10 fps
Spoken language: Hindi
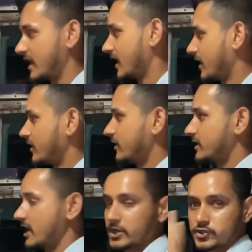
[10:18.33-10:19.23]
है
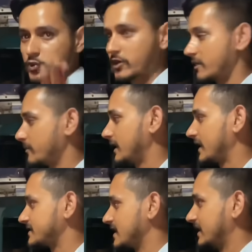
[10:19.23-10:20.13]
यहाँ शुगर मिल
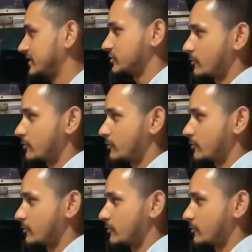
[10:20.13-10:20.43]
के साथ है जो